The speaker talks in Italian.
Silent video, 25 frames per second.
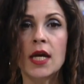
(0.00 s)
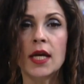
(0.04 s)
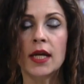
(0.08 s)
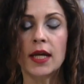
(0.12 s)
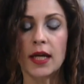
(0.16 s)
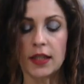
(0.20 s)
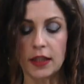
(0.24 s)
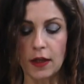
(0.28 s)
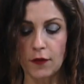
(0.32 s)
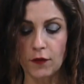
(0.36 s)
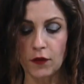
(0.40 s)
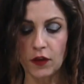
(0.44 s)

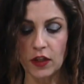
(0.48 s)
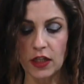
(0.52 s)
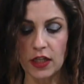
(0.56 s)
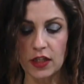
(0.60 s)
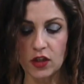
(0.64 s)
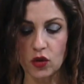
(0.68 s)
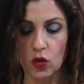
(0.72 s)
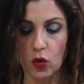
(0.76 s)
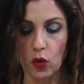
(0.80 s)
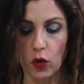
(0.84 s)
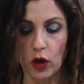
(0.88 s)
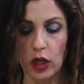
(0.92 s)
che
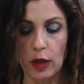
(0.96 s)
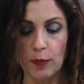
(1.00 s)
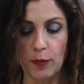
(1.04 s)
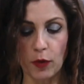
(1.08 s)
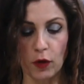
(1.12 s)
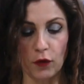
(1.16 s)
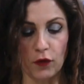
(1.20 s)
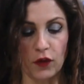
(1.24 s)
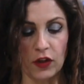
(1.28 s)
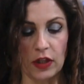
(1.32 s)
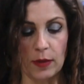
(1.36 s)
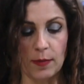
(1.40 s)
definiscono il
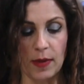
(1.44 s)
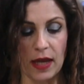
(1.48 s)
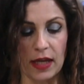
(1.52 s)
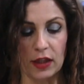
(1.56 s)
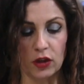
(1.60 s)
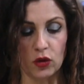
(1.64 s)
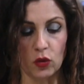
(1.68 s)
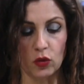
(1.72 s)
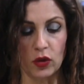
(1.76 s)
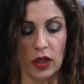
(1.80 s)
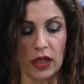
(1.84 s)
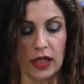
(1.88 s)

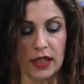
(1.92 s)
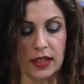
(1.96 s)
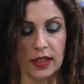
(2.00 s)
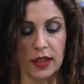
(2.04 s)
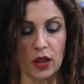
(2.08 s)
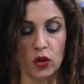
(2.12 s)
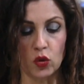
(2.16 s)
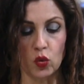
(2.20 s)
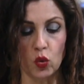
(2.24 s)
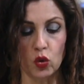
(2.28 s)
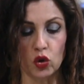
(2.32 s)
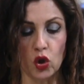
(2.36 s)
provvedimento
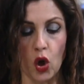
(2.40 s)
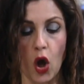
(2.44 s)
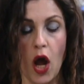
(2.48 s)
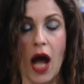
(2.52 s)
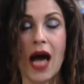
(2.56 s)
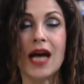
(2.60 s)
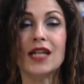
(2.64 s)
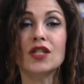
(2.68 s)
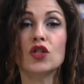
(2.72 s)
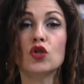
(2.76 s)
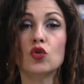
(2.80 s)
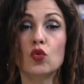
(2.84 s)
dell'istituto
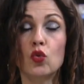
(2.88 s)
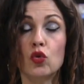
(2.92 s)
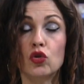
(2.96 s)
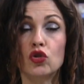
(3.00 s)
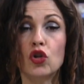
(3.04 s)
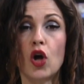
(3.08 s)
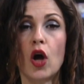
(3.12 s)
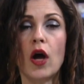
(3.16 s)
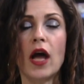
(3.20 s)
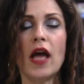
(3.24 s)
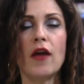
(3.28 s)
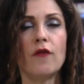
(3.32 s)

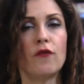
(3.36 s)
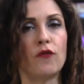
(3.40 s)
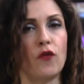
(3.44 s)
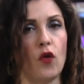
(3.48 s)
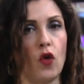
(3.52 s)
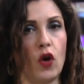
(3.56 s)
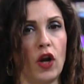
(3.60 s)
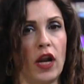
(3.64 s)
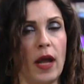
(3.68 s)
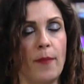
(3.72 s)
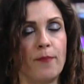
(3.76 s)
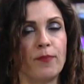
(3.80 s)
assurdo e
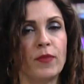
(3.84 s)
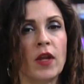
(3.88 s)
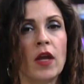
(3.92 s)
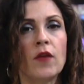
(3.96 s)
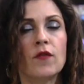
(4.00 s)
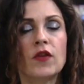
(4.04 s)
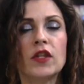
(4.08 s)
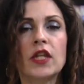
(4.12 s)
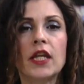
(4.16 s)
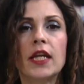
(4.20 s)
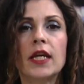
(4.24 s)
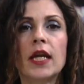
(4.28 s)
folle.
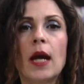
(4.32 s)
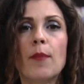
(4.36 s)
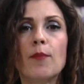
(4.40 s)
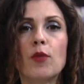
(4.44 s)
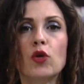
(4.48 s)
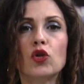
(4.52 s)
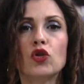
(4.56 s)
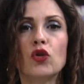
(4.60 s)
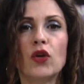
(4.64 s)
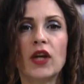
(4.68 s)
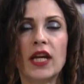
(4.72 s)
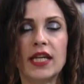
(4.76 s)
Federica
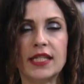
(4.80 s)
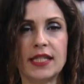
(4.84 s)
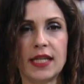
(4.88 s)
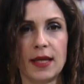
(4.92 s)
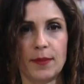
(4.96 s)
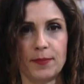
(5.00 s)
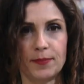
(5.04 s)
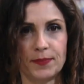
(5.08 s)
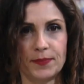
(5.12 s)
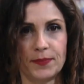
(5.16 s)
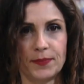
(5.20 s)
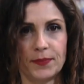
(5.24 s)

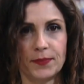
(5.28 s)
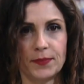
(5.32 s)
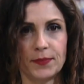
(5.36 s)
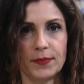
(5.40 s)
Portoghese.